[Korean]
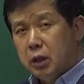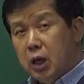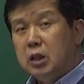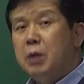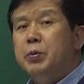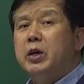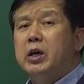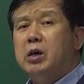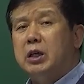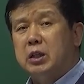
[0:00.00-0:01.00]

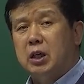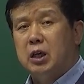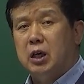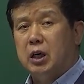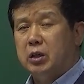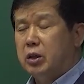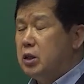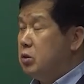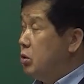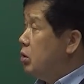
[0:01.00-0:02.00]
엔탈피열량과 같다 이렇게
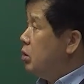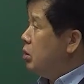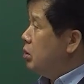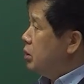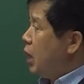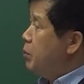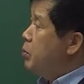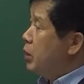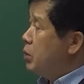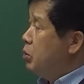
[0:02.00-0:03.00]
해서 답이
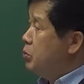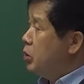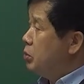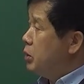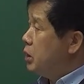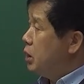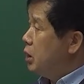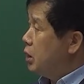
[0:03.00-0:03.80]
변함이 없는 겁니다.